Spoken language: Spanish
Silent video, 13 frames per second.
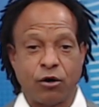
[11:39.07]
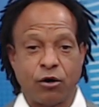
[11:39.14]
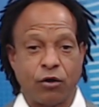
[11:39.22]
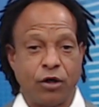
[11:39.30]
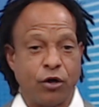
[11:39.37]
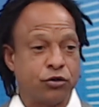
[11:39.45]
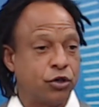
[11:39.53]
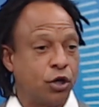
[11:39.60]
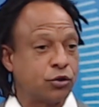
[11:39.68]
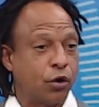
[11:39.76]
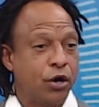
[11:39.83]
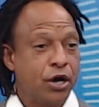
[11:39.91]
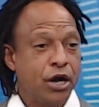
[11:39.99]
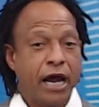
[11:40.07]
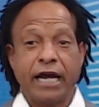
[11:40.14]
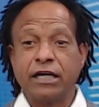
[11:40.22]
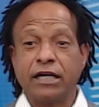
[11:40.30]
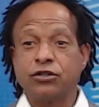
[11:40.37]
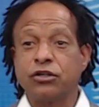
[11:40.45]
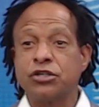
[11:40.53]
de nosotros. Y
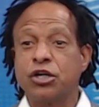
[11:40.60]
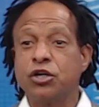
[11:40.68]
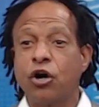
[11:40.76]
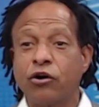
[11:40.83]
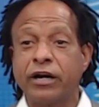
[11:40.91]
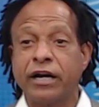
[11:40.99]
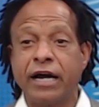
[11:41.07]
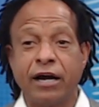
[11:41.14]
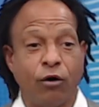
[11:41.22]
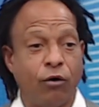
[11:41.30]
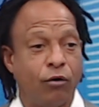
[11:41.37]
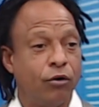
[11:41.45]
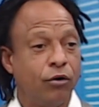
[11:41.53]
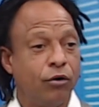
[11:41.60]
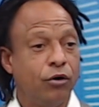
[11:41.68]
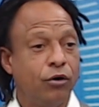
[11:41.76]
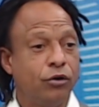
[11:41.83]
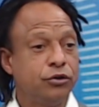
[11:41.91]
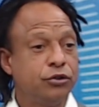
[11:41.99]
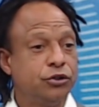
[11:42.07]
entonces yo creo,
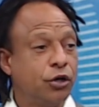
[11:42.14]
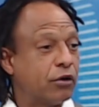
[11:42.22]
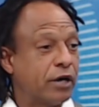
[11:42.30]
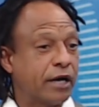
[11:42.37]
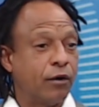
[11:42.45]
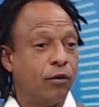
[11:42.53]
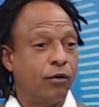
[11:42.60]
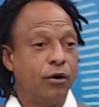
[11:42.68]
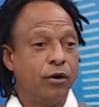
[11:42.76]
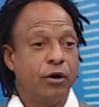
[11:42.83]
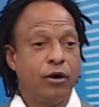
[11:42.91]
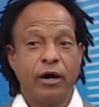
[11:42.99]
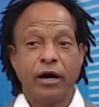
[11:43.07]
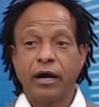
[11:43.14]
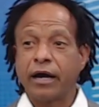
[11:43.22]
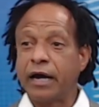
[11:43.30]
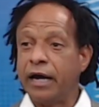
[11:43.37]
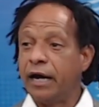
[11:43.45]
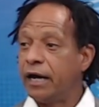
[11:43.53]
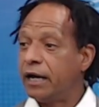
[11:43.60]
yo creo
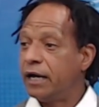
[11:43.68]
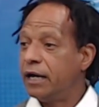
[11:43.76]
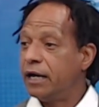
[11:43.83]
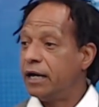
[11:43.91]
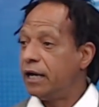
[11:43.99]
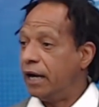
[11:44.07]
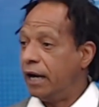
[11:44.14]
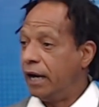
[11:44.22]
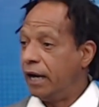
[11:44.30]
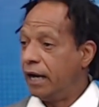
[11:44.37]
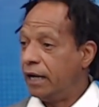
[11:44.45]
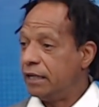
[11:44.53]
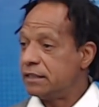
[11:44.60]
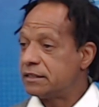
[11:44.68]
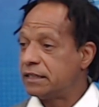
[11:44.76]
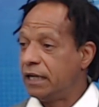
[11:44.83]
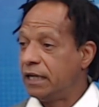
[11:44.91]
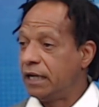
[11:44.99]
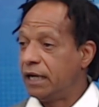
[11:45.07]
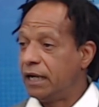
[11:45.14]
que
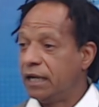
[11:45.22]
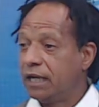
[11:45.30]
si